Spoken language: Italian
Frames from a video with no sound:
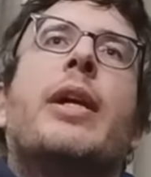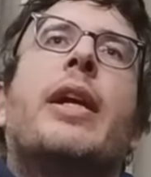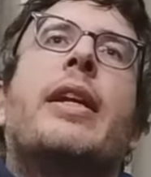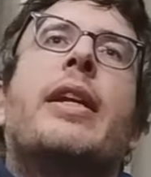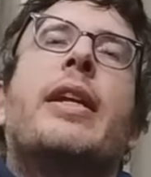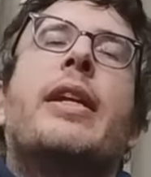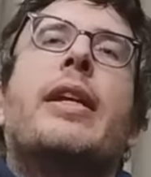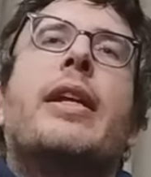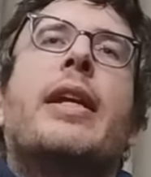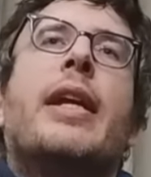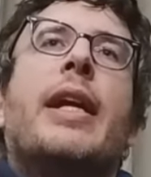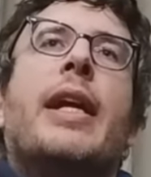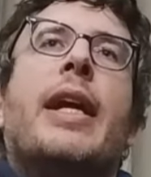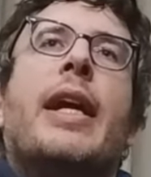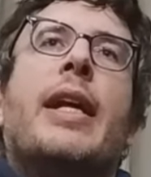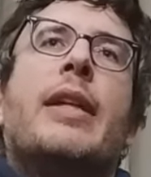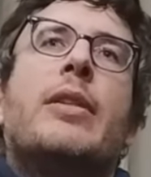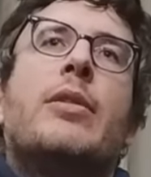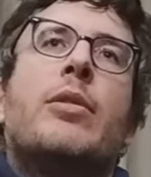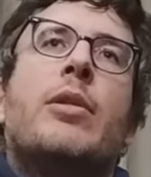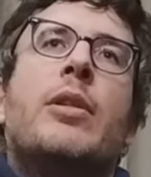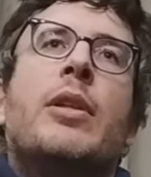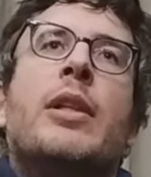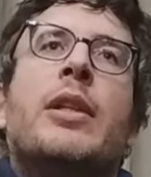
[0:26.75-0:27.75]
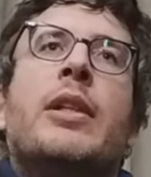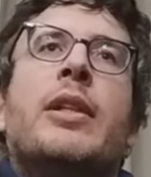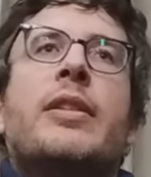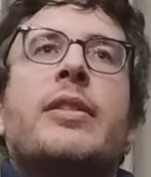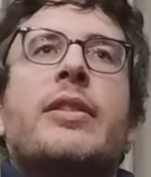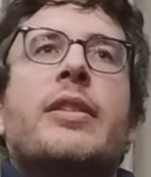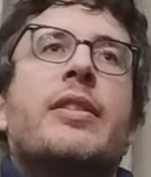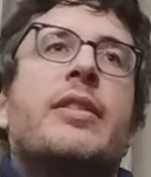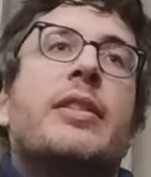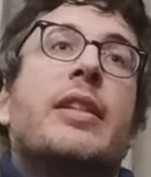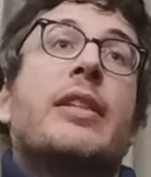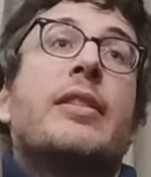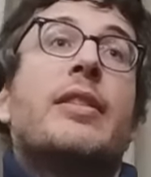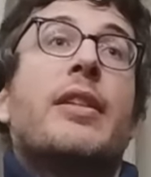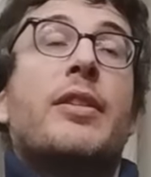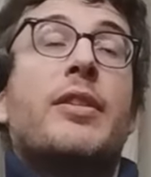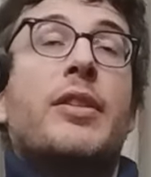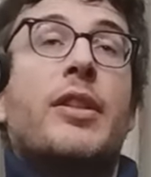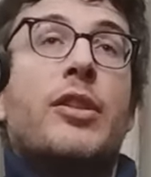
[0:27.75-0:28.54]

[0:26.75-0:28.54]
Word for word: e ha rinnegato se stessa,